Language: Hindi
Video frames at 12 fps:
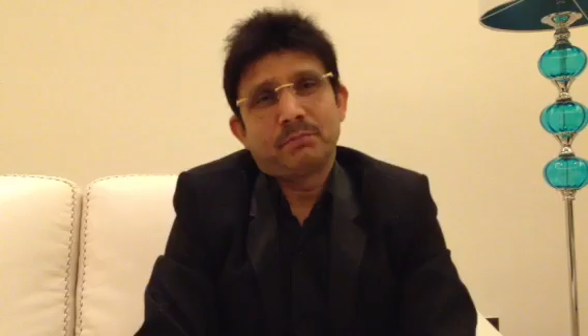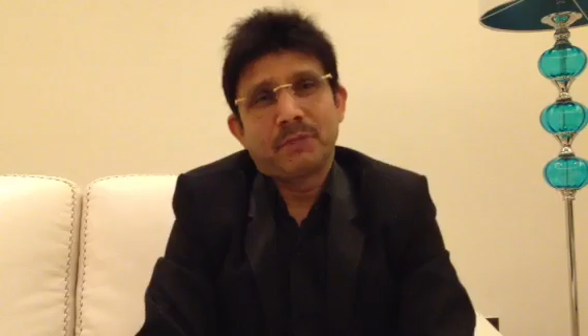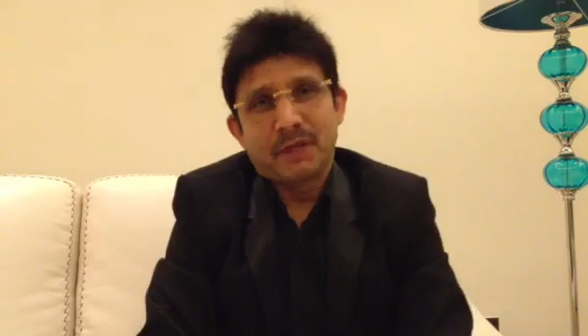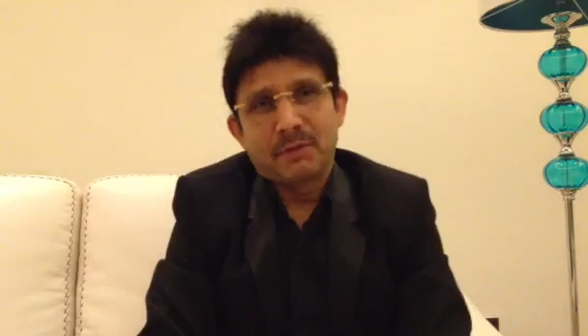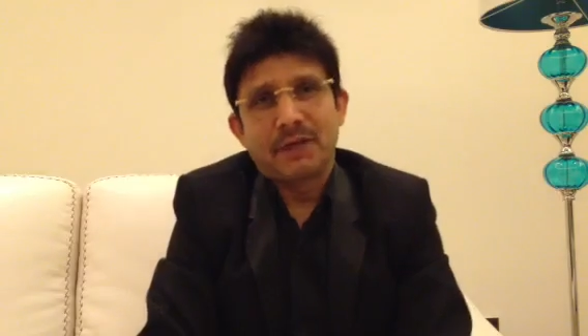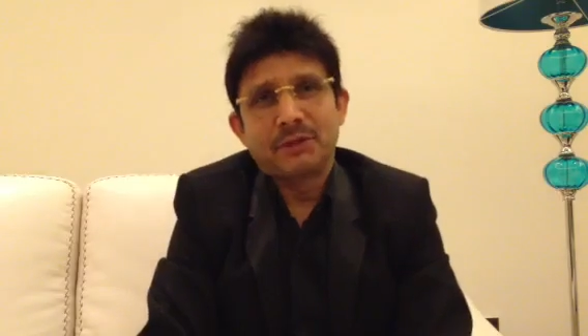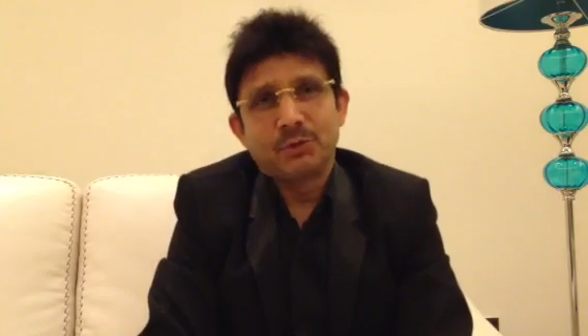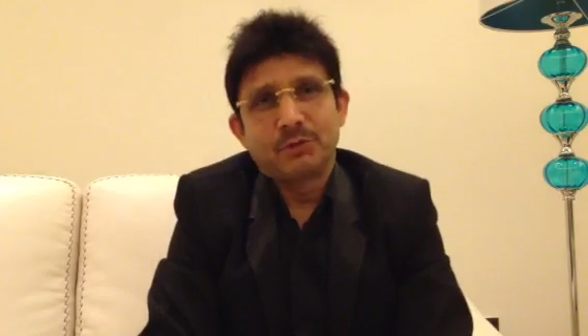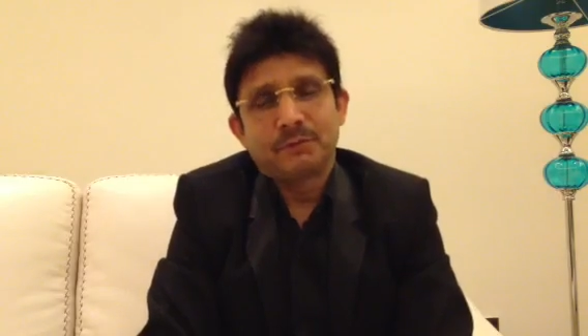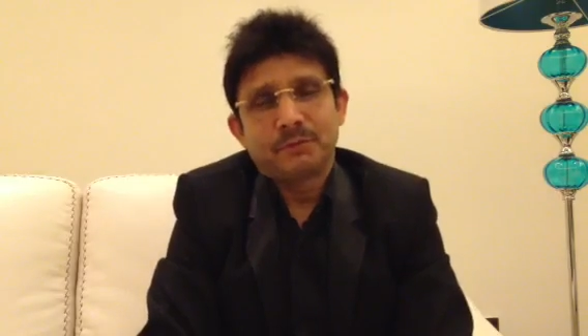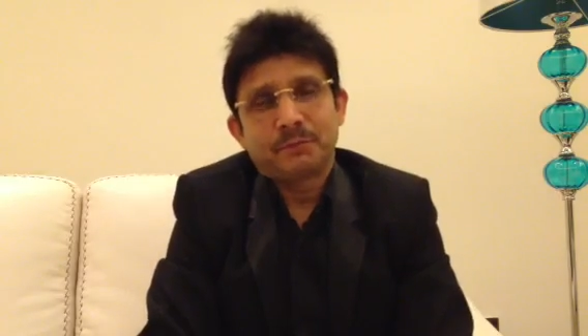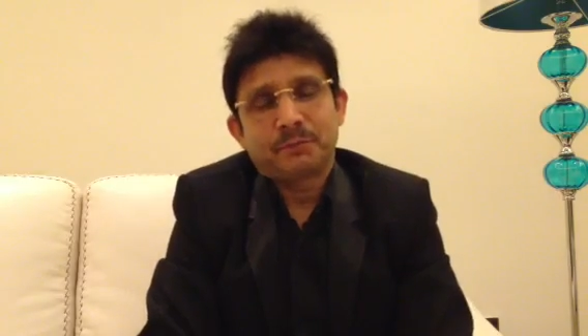मेरे भाइयों
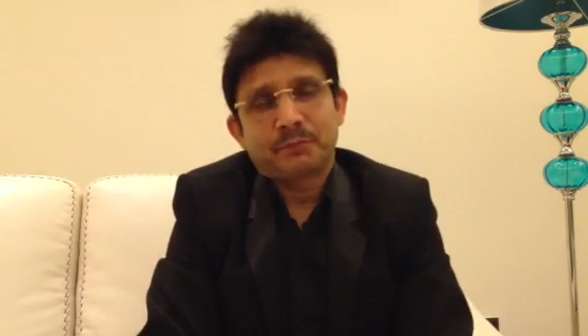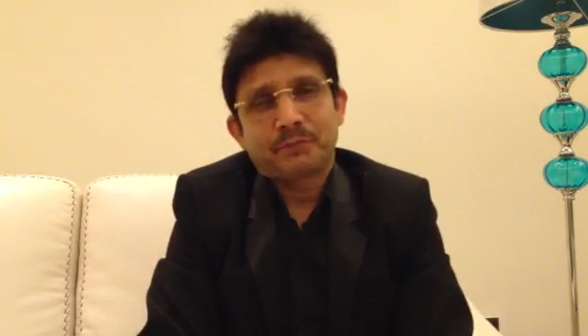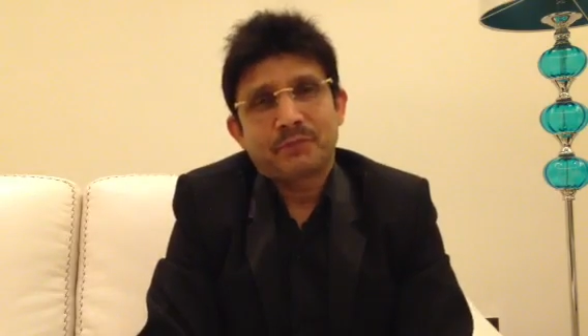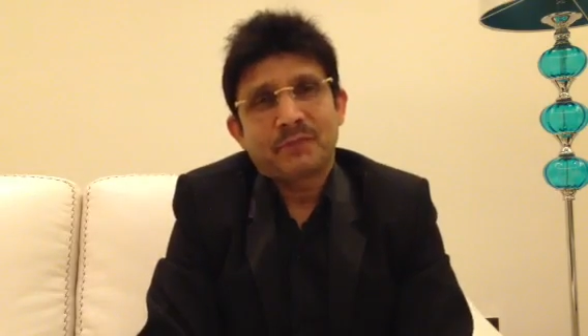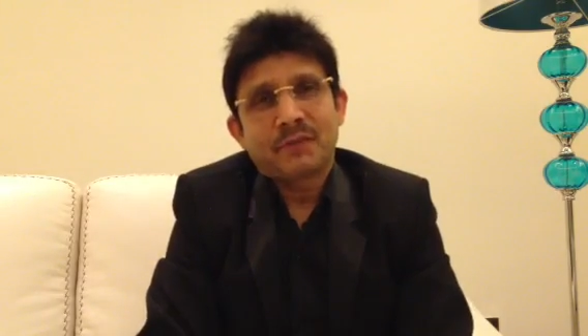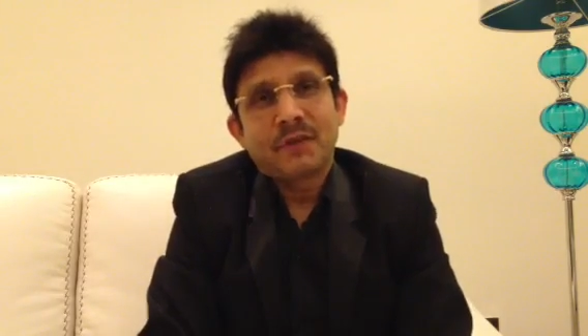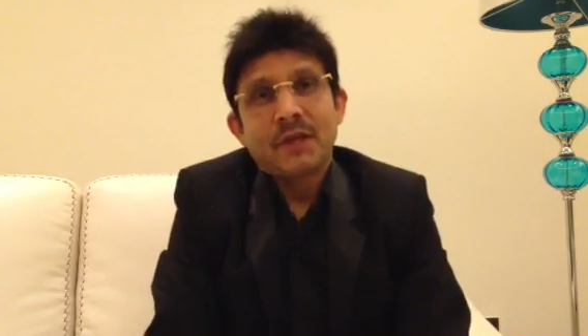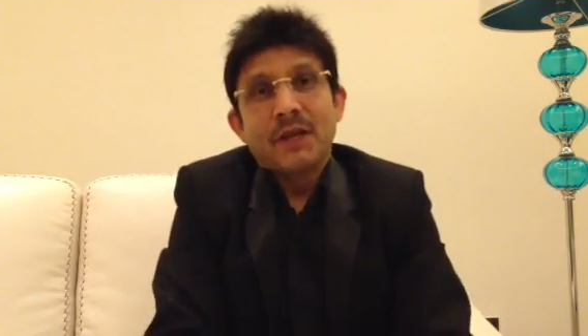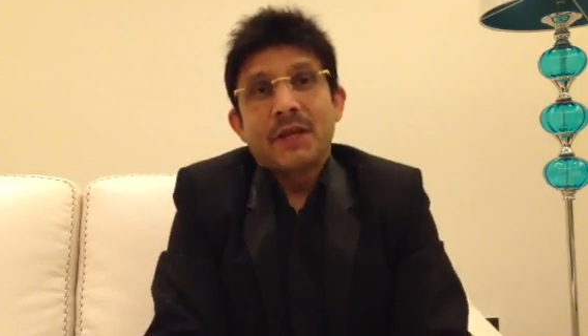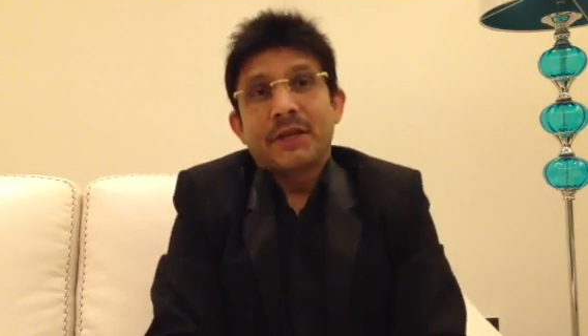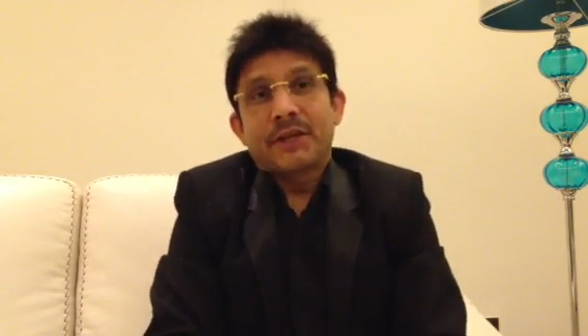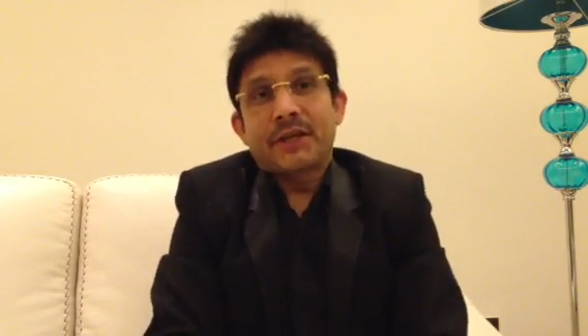
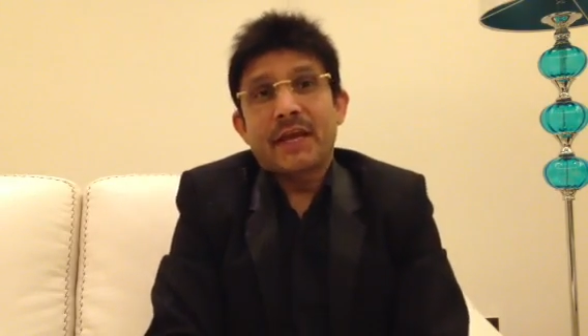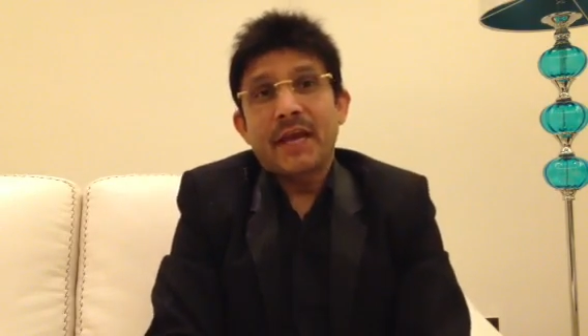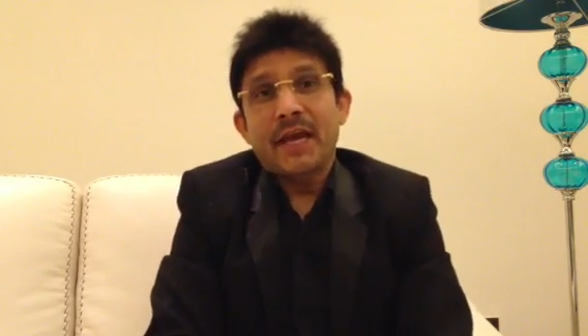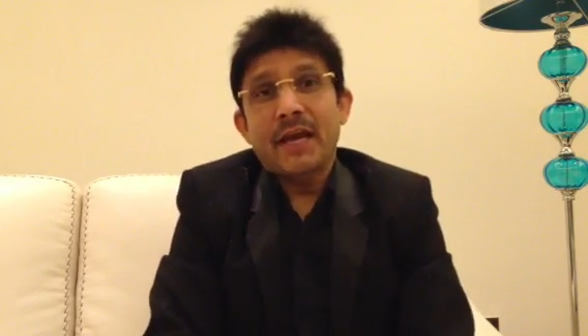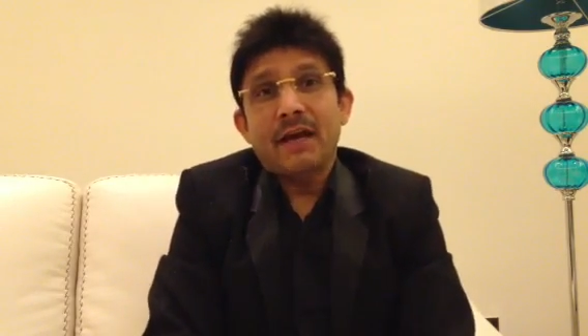कि